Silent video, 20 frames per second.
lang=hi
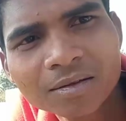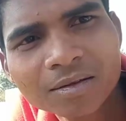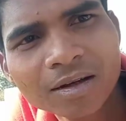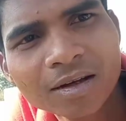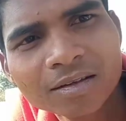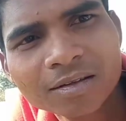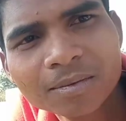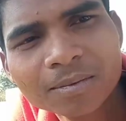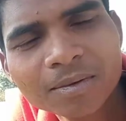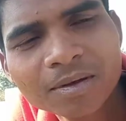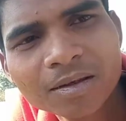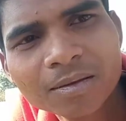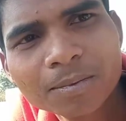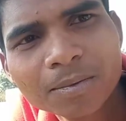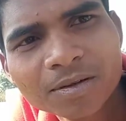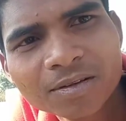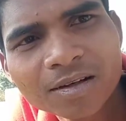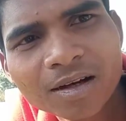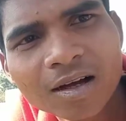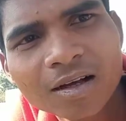दस बीस
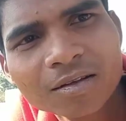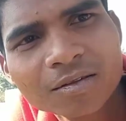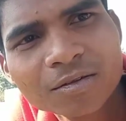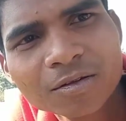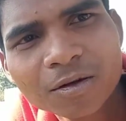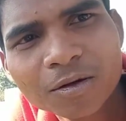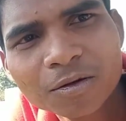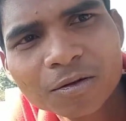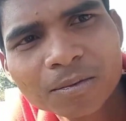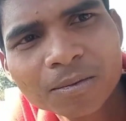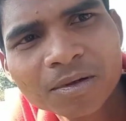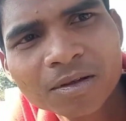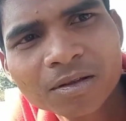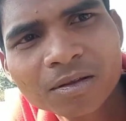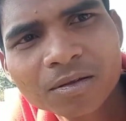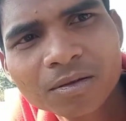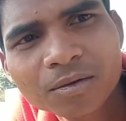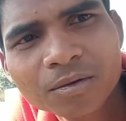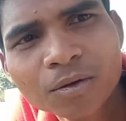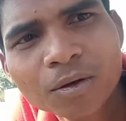पचास सौ भी
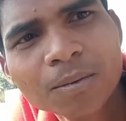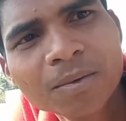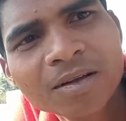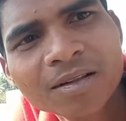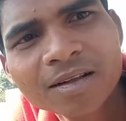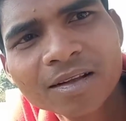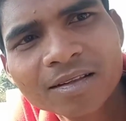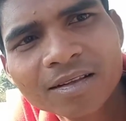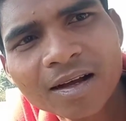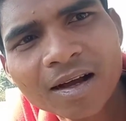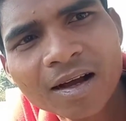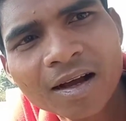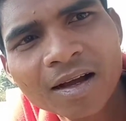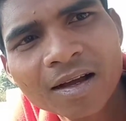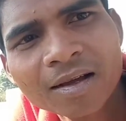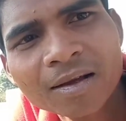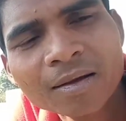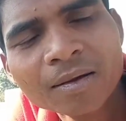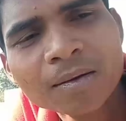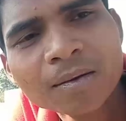जो भी देता
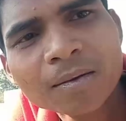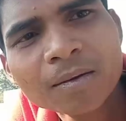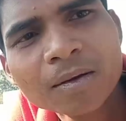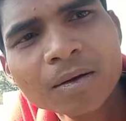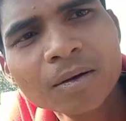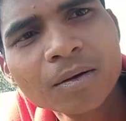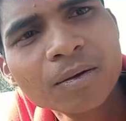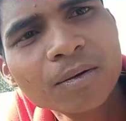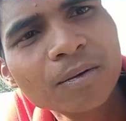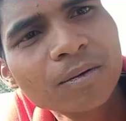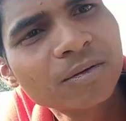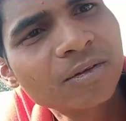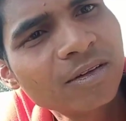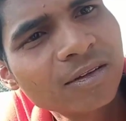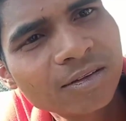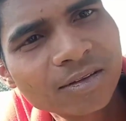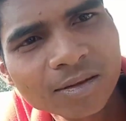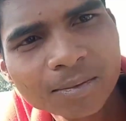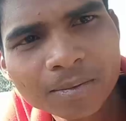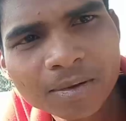है
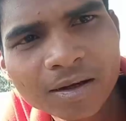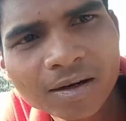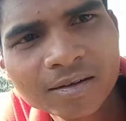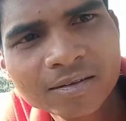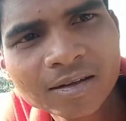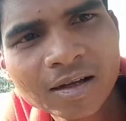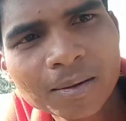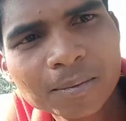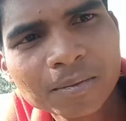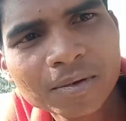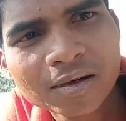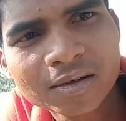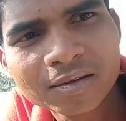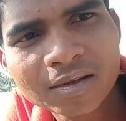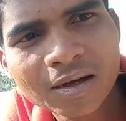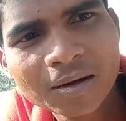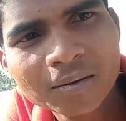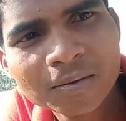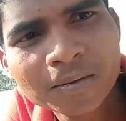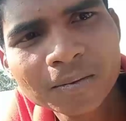उसी से मैं इंतजाम
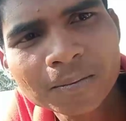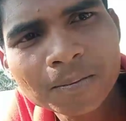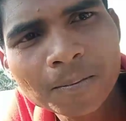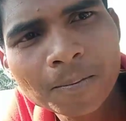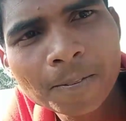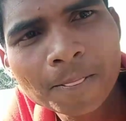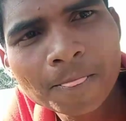करता हूँ